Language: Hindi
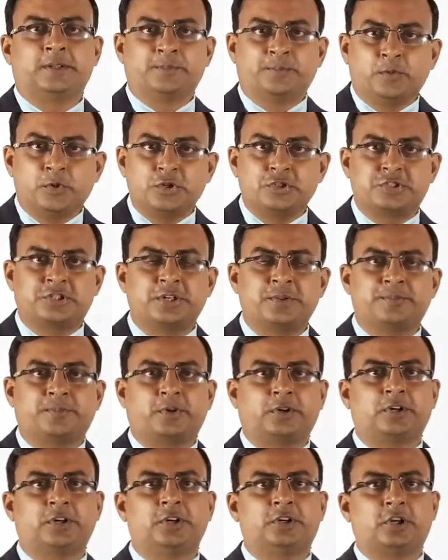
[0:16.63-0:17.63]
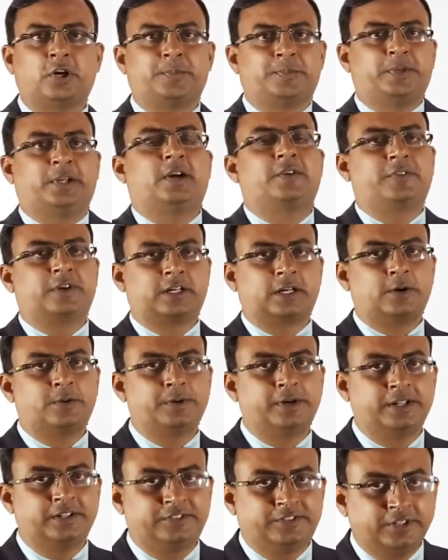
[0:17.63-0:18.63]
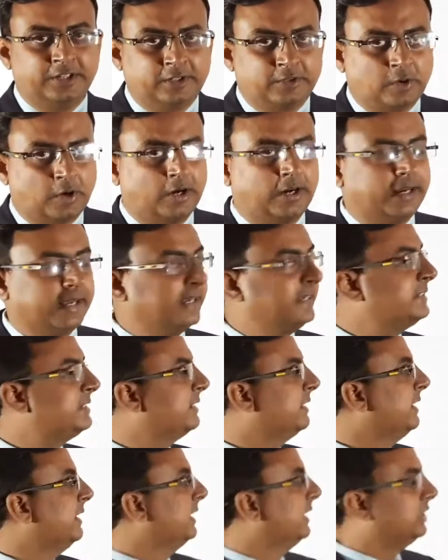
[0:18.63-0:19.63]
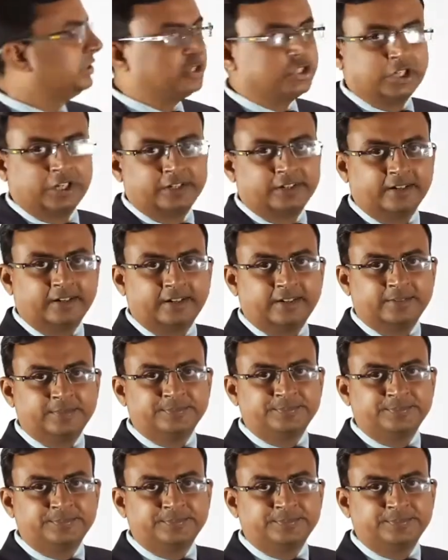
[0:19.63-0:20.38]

the most important topic of accountancy called as General.